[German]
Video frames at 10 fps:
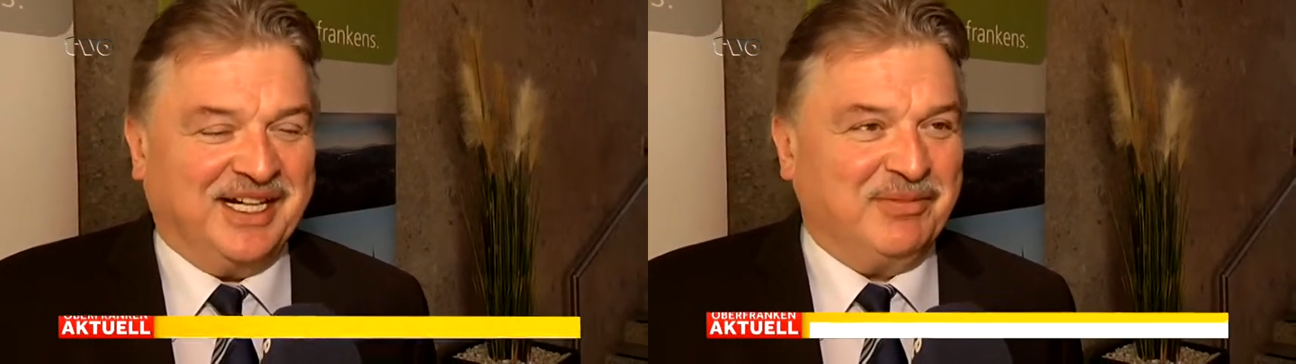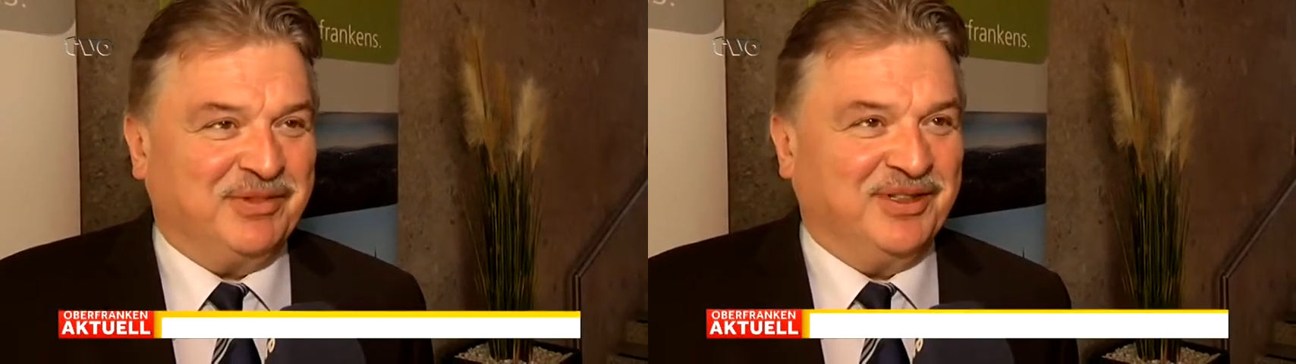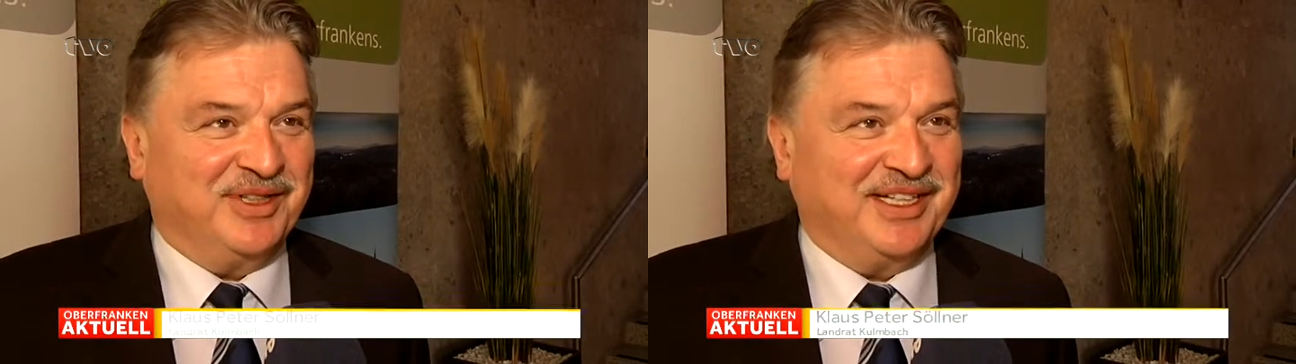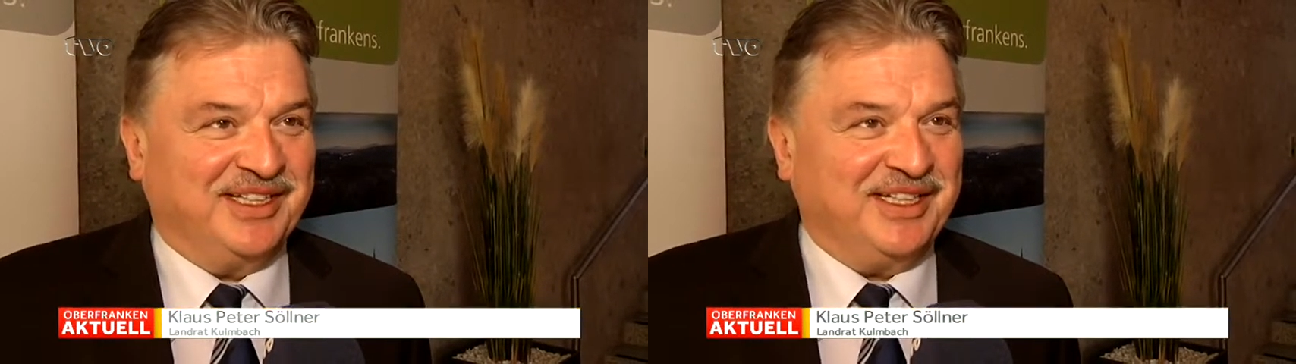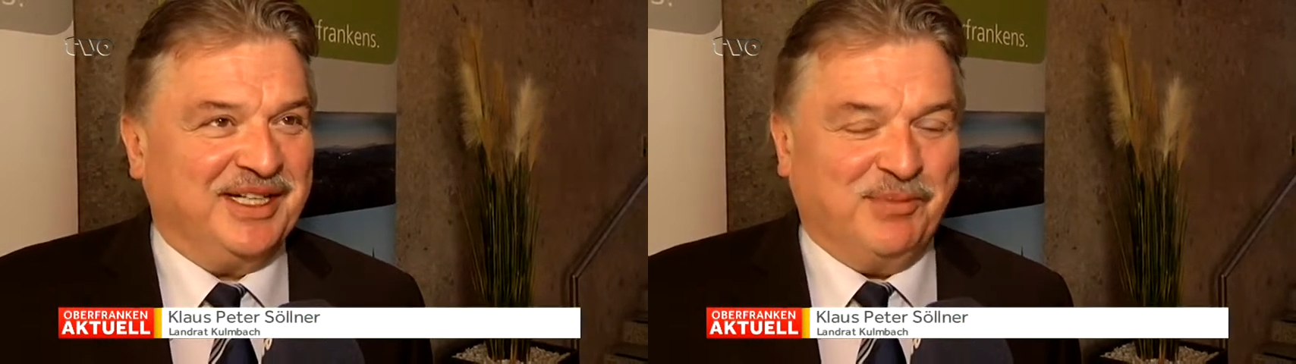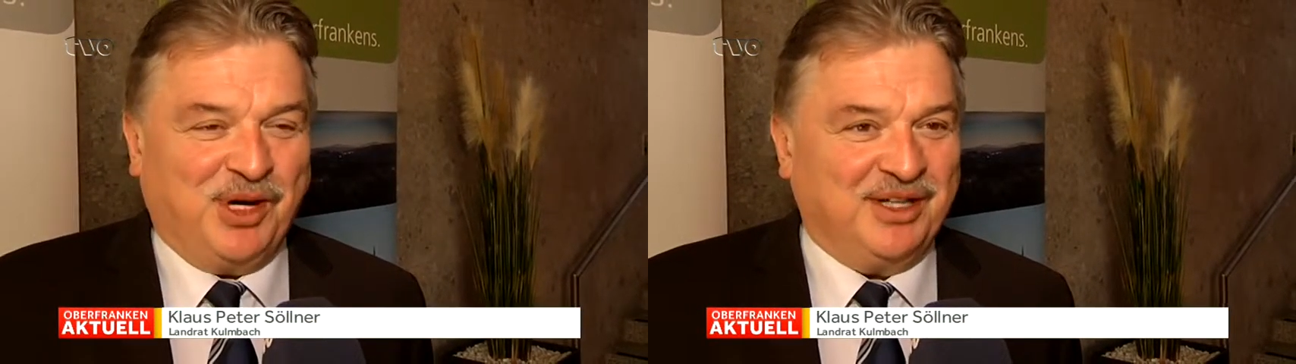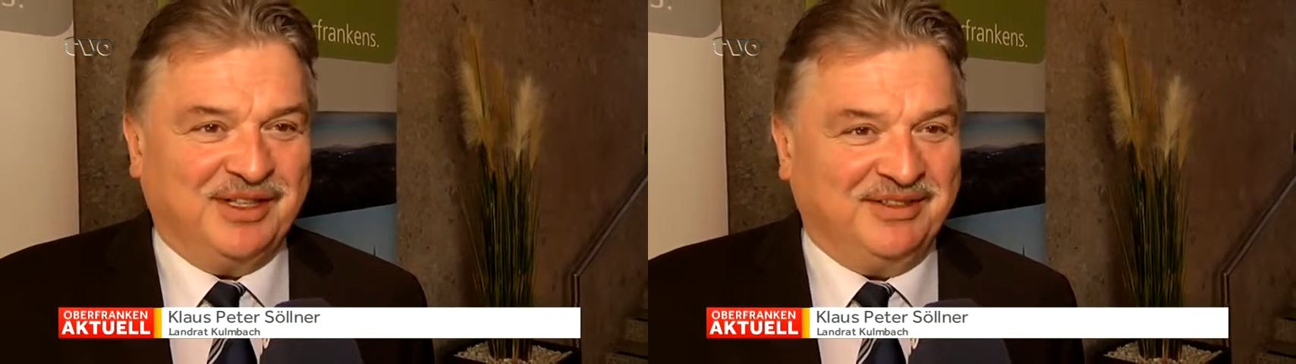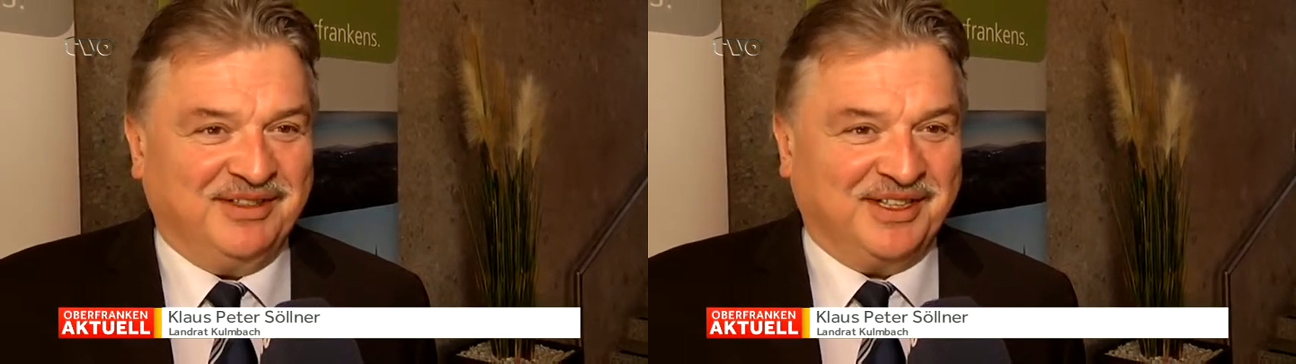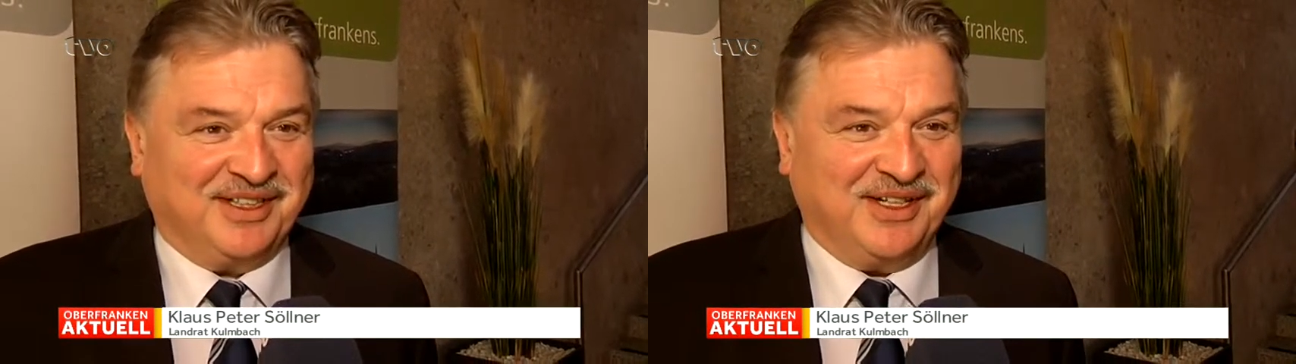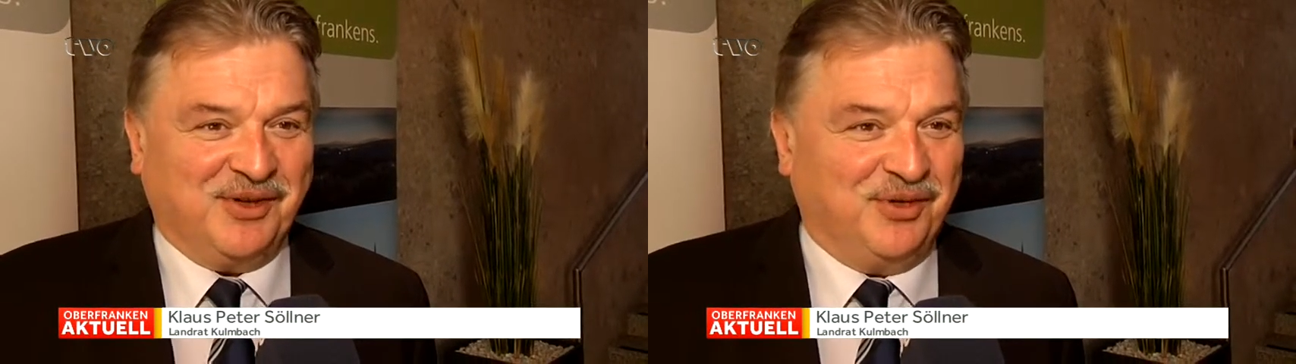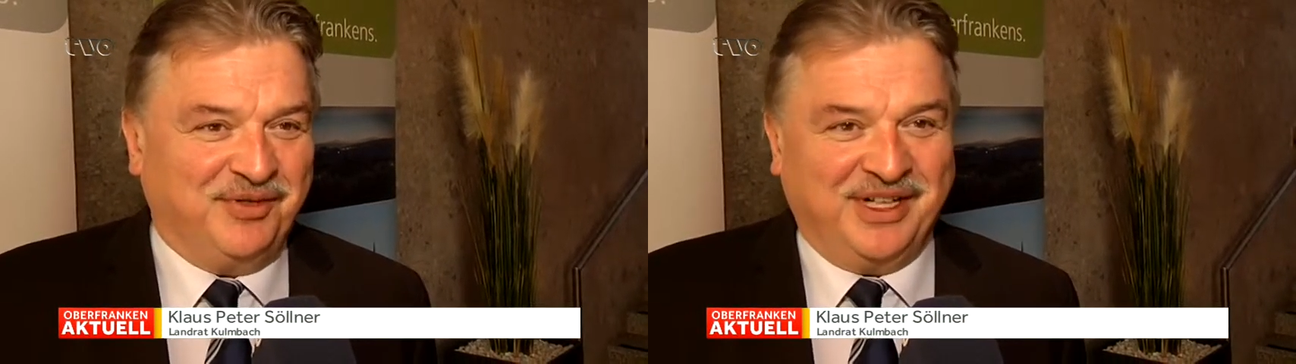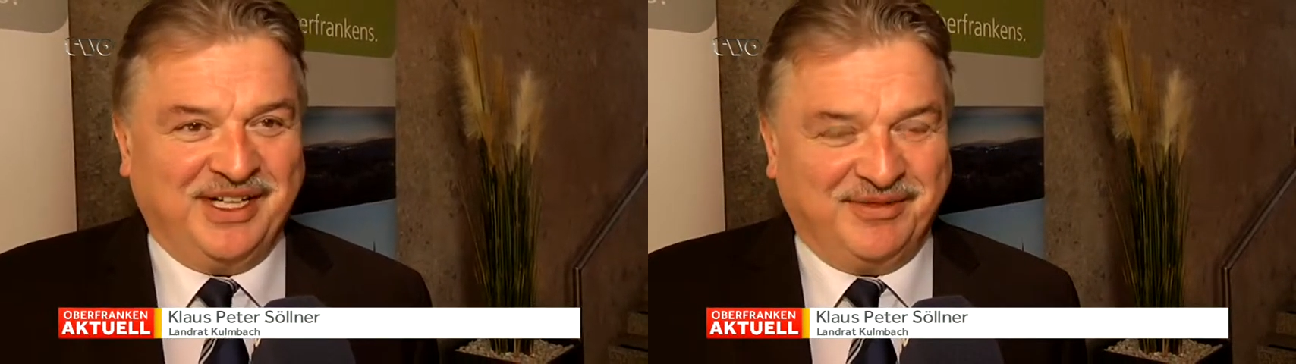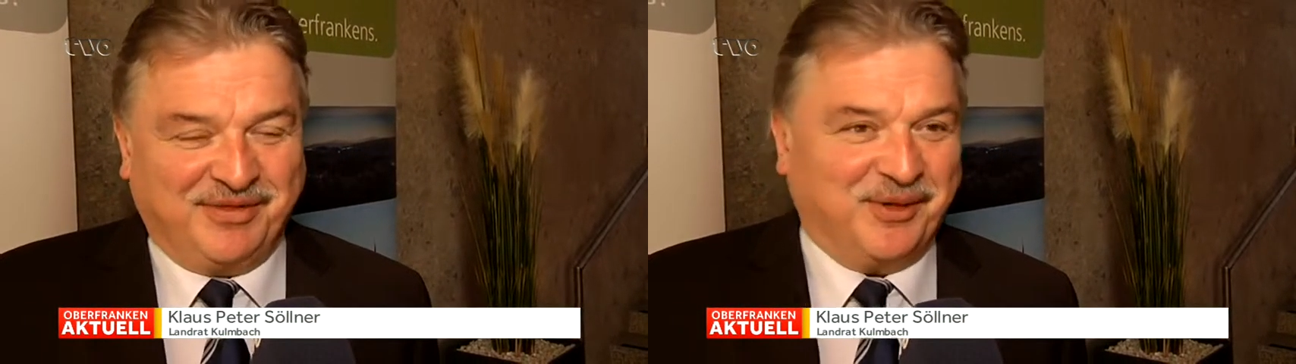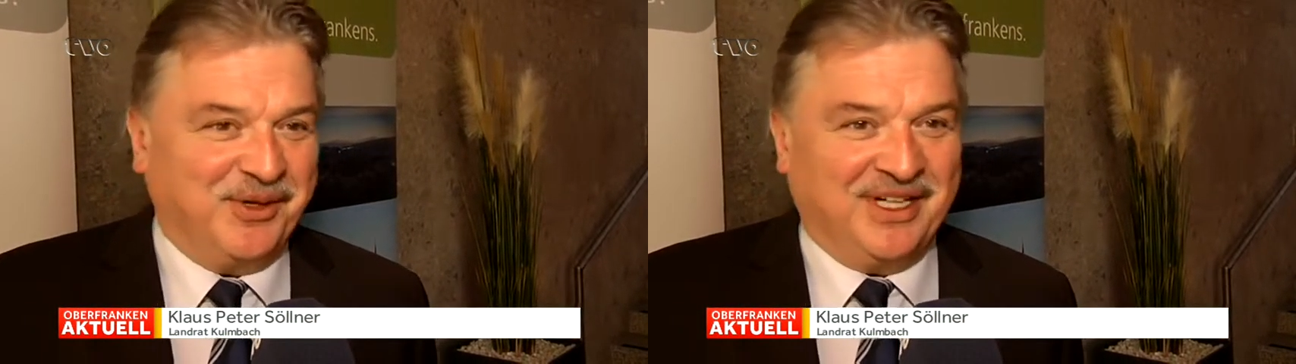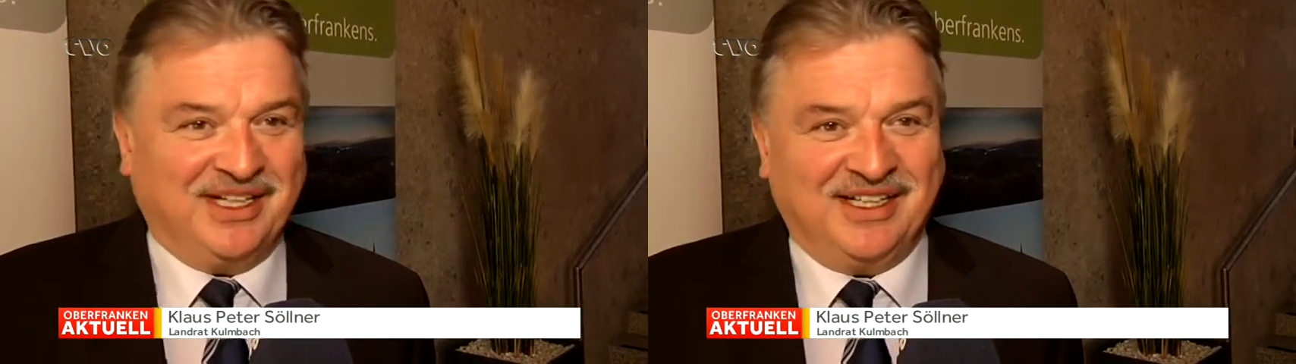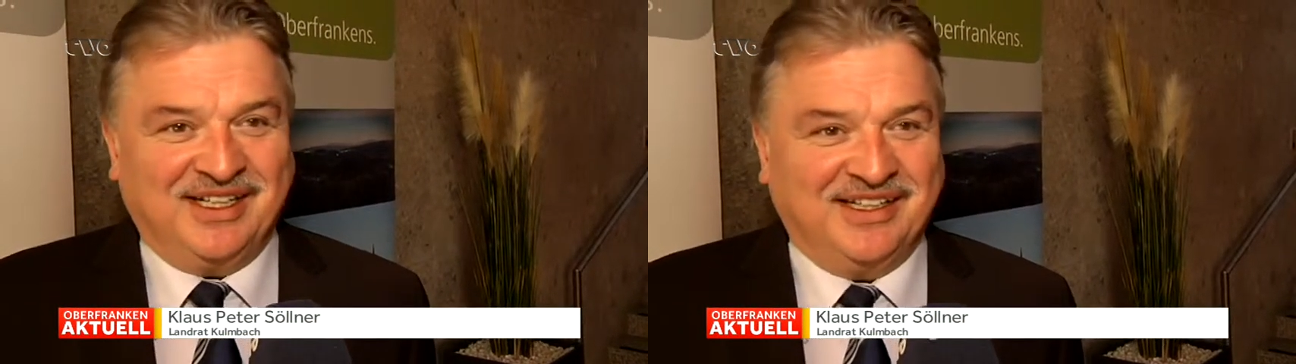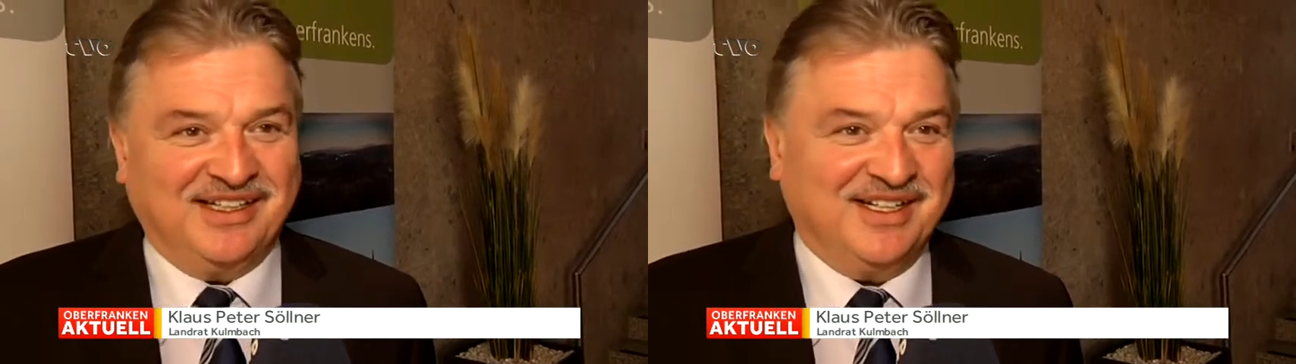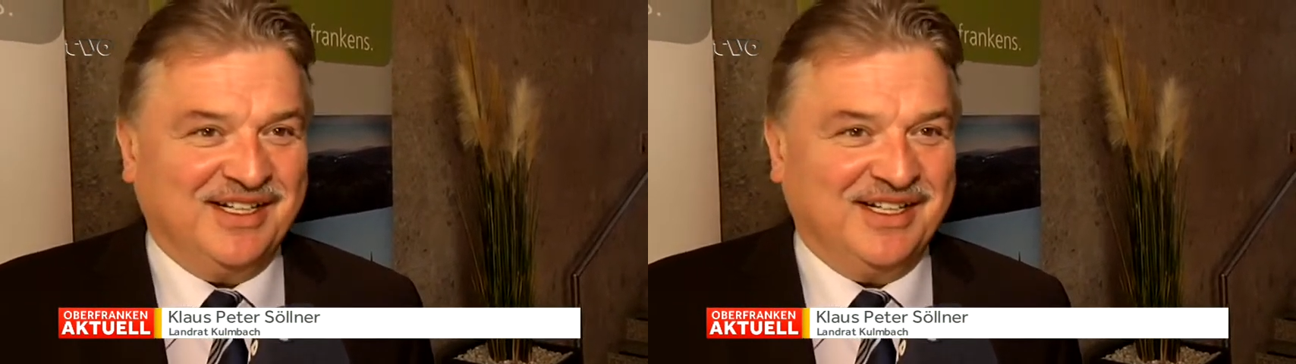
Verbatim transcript: der absolut richtige Mann, hat eine offene, freundliche,